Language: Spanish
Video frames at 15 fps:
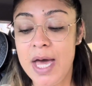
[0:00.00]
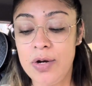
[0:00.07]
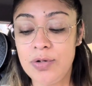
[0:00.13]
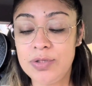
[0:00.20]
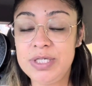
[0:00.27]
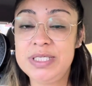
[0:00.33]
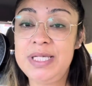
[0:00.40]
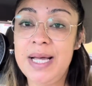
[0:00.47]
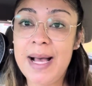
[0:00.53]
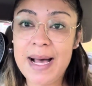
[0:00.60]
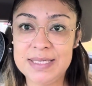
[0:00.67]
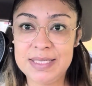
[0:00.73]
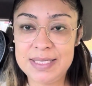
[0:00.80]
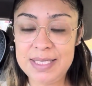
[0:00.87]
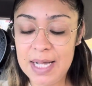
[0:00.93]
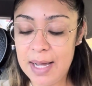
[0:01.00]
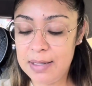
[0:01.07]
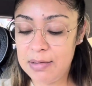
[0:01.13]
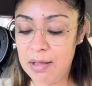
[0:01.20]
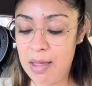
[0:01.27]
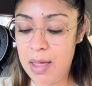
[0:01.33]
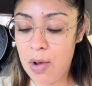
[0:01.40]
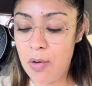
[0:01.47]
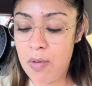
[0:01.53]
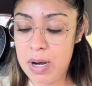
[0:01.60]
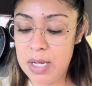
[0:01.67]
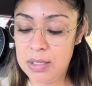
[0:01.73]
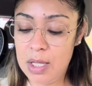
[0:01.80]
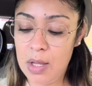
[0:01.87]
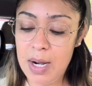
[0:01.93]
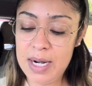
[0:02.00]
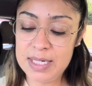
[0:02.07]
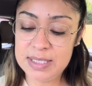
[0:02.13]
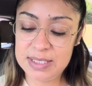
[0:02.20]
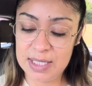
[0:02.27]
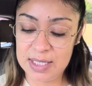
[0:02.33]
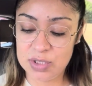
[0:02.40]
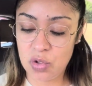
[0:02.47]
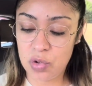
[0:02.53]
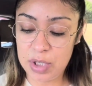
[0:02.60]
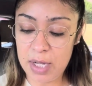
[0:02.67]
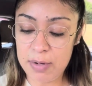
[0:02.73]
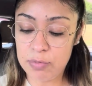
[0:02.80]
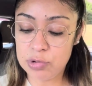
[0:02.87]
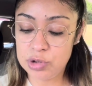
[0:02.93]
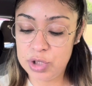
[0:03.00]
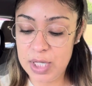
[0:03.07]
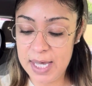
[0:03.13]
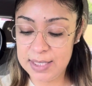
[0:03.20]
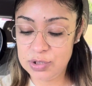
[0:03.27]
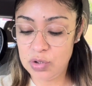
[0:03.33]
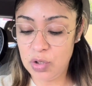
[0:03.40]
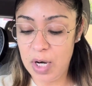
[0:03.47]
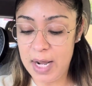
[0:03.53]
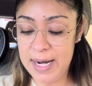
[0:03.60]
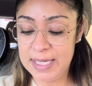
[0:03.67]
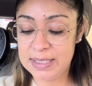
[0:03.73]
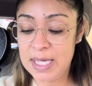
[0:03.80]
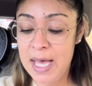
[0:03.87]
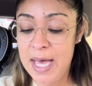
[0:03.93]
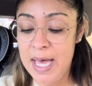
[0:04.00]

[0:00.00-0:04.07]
Nos dice, gastas la cantidad de 40 dólares, te descontamos 10 dólares